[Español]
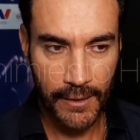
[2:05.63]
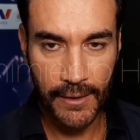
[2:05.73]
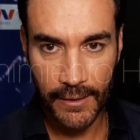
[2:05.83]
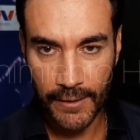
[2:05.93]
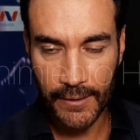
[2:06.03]

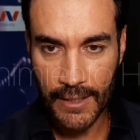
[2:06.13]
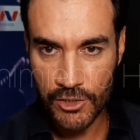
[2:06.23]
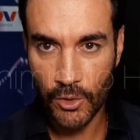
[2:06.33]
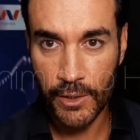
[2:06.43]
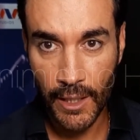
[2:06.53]
eh, la
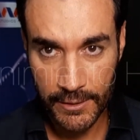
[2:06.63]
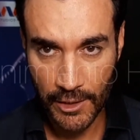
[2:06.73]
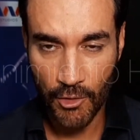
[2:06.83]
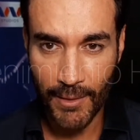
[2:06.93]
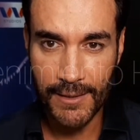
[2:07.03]
historia del
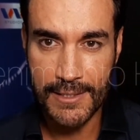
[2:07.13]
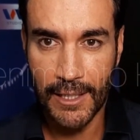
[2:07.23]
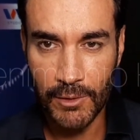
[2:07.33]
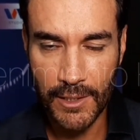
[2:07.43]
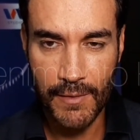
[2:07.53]
señor
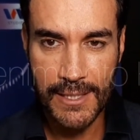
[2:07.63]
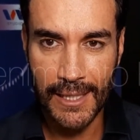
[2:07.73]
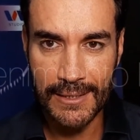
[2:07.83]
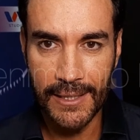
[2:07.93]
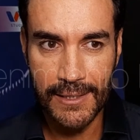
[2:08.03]
Bardazano a través de las
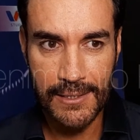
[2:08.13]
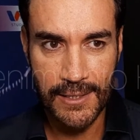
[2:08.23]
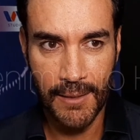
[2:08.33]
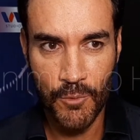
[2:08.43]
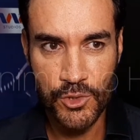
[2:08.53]
letras, de
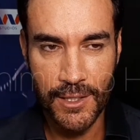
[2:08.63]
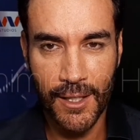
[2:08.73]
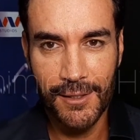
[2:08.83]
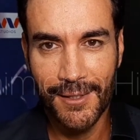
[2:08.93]
la música,